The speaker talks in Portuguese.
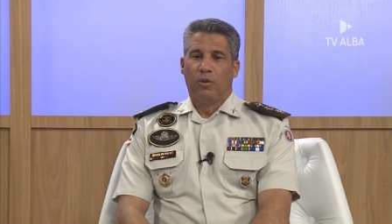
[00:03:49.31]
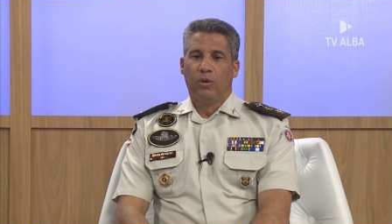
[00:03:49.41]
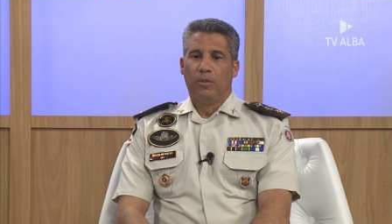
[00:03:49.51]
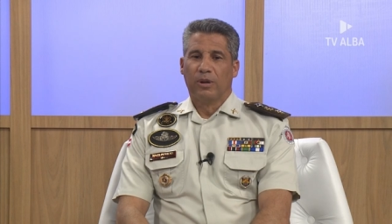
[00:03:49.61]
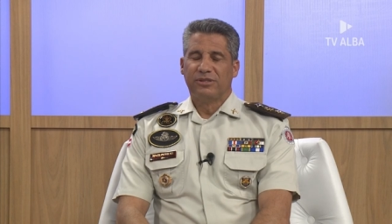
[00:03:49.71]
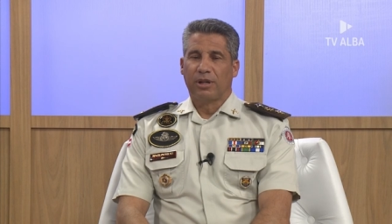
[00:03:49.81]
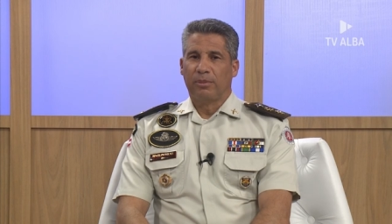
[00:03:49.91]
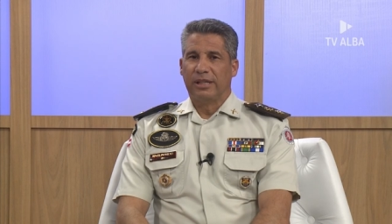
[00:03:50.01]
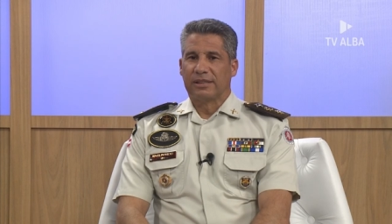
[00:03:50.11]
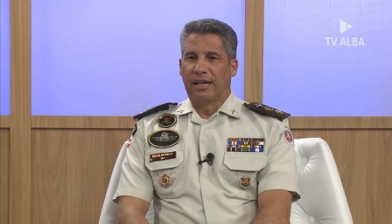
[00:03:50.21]
O policial
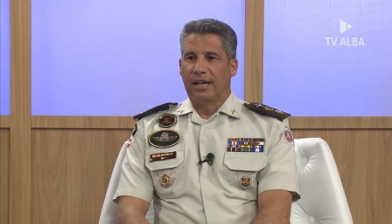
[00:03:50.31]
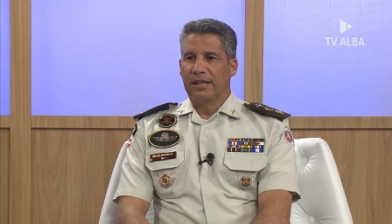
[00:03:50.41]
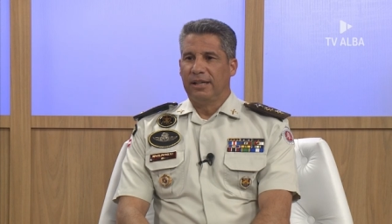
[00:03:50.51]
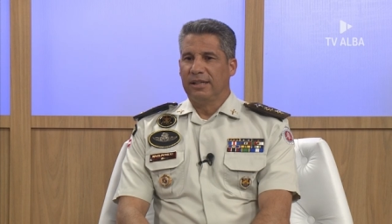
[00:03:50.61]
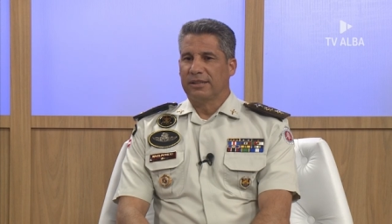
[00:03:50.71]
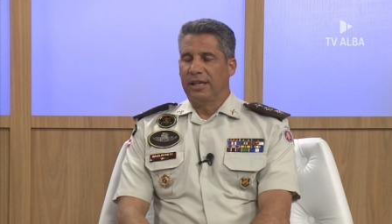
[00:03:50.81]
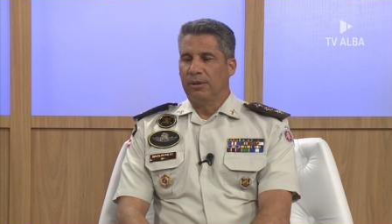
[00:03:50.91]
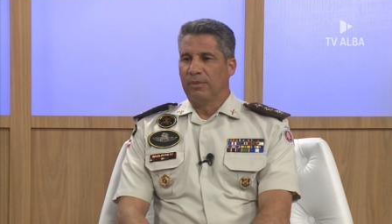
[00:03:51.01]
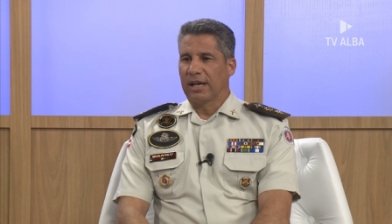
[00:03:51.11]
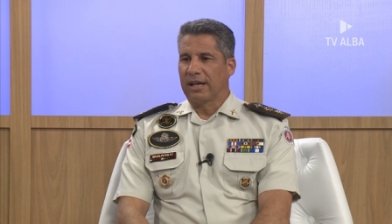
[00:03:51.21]
militar, ele
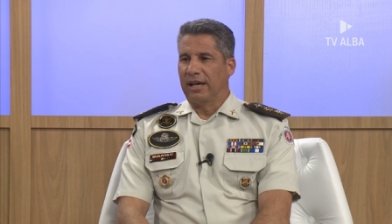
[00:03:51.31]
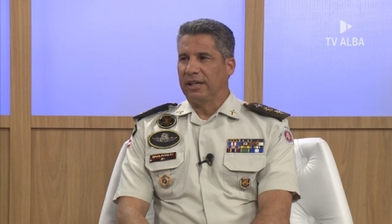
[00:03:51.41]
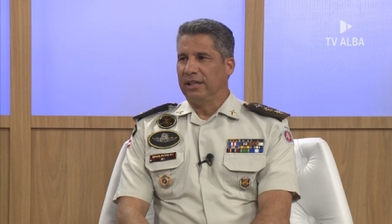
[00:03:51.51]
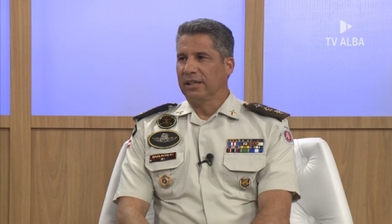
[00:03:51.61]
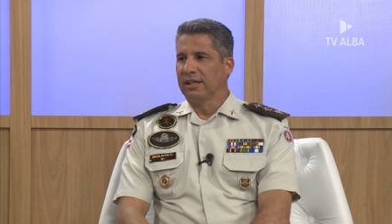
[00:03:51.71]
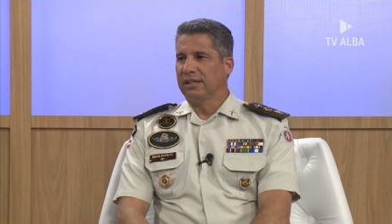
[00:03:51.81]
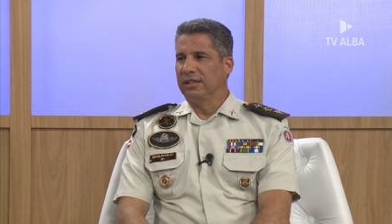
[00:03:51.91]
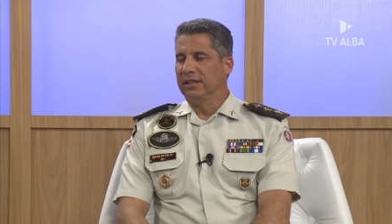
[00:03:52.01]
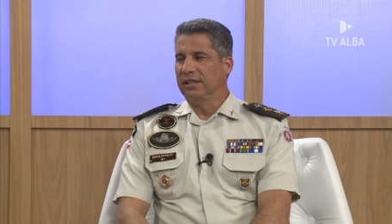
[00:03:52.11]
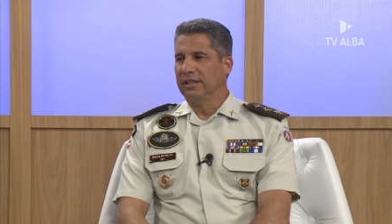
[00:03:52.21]
tem uma carreira
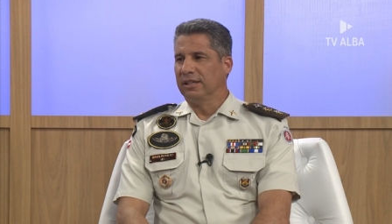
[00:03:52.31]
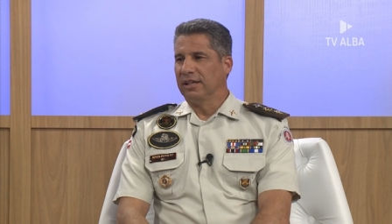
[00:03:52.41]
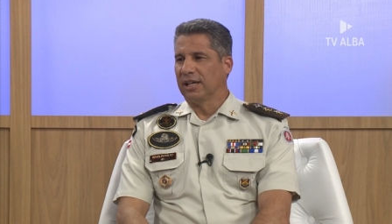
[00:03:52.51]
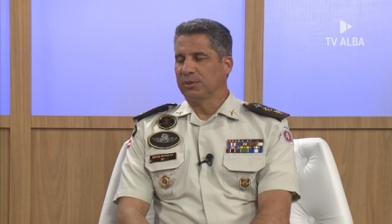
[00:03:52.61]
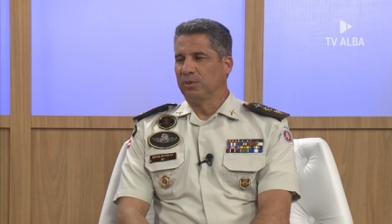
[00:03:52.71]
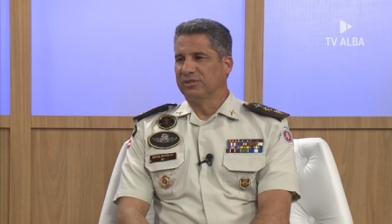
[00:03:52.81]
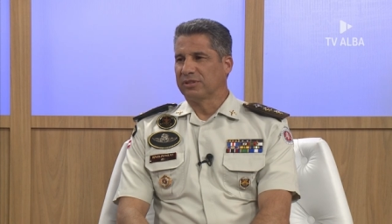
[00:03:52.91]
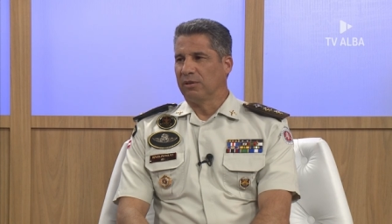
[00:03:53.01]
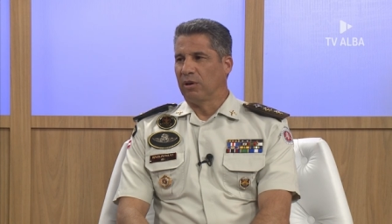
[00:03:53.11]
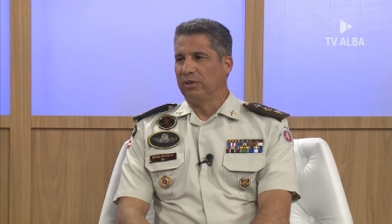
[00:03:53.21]
que a
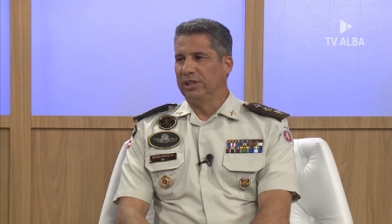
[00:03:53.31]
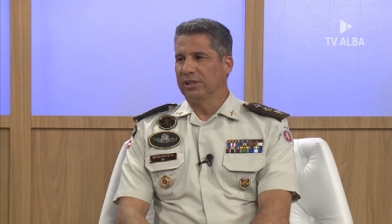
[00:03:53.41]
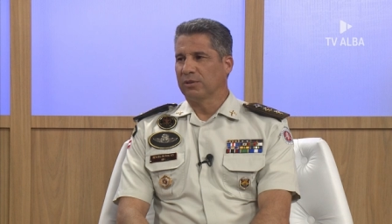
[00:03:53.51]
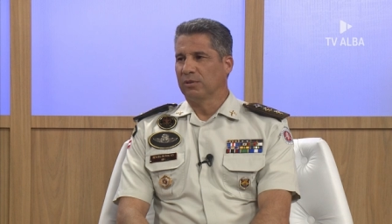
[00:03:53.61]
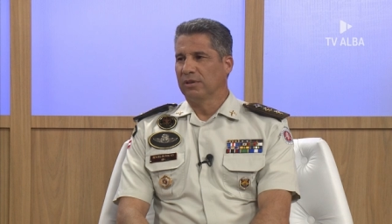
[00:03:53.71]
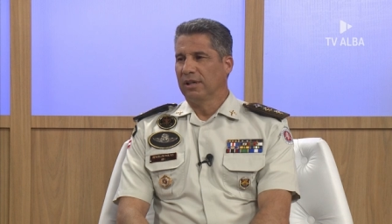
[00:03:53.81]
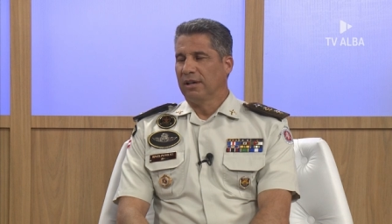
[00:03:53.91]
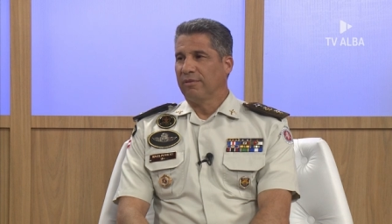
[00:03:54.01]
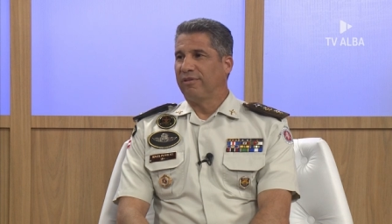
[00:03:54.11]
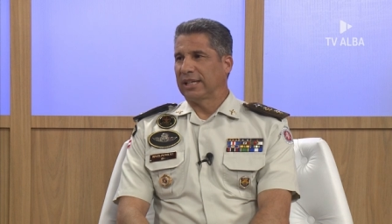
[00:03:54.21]
exposição ao risco
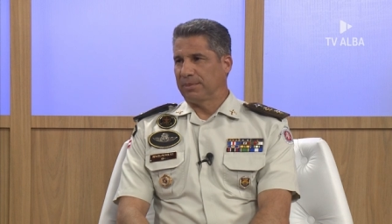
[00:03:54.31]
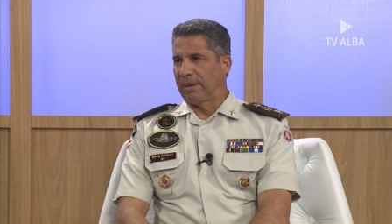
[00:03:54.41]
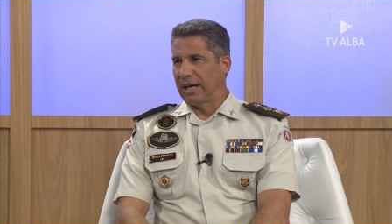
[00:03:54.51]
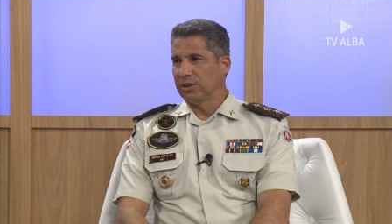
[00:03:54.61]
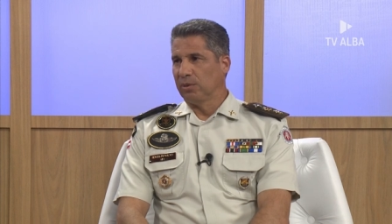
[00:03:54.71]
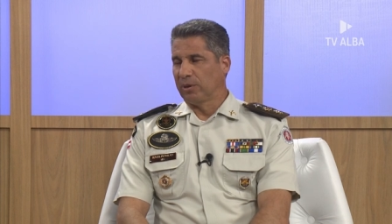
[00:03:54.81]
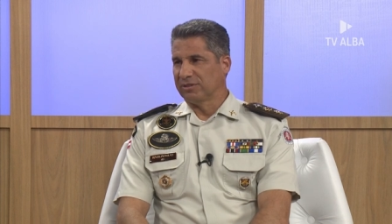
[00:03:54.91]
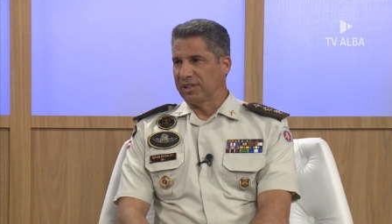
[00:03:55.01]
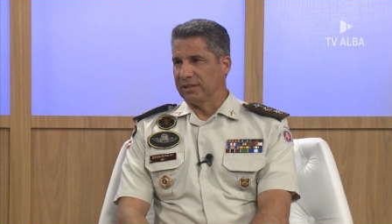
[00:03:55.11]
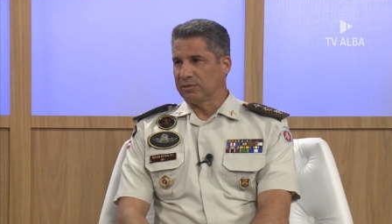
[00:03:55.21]
faz parte do
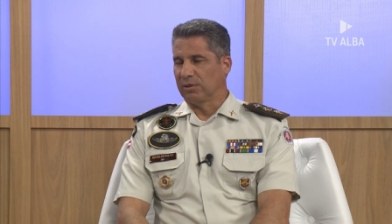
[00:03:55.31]
processo.